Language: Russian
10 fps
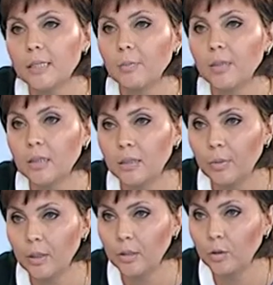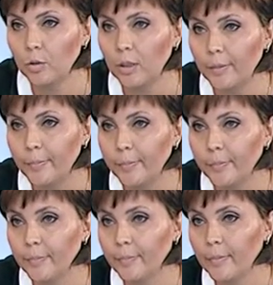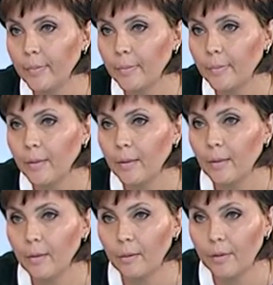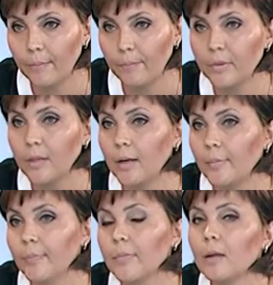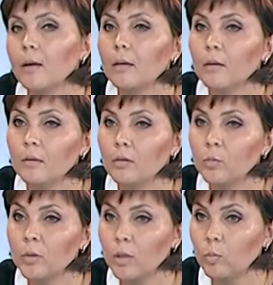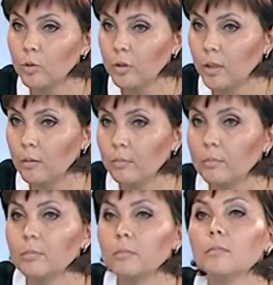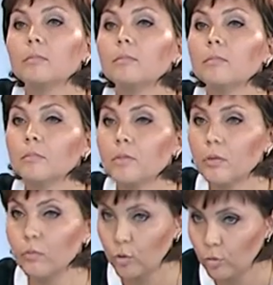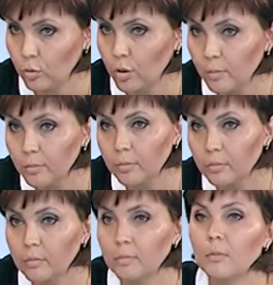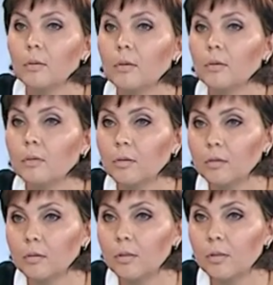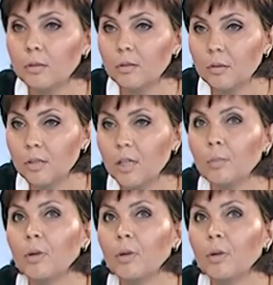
с объектами контроля. Объекты контроля. Да. Но мы работаем с воздухом. А как поступают проба Тем,